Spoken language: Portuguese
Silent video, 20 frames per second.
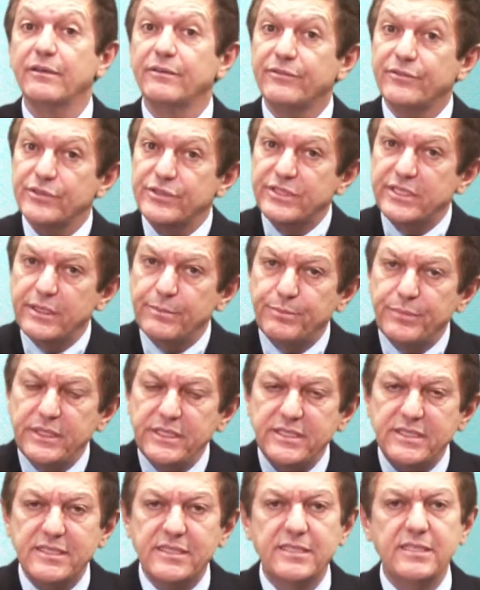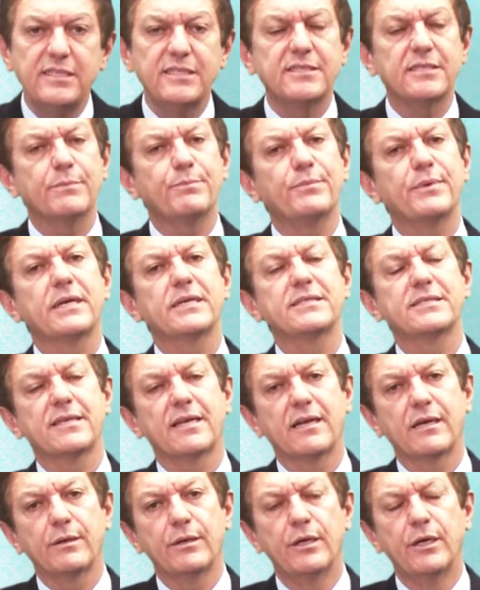você precisa
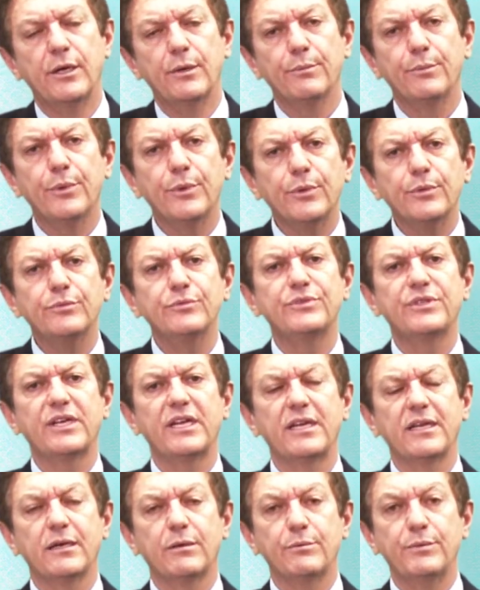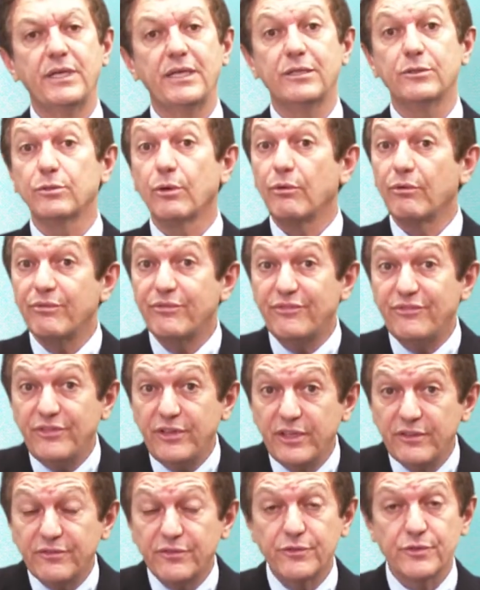passar por um treinamento ao
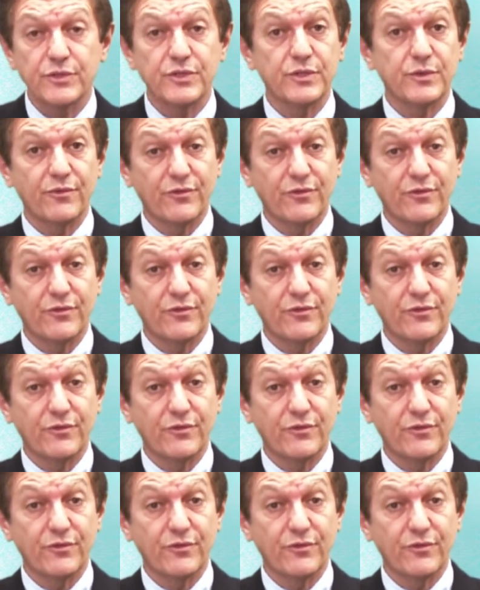vivo,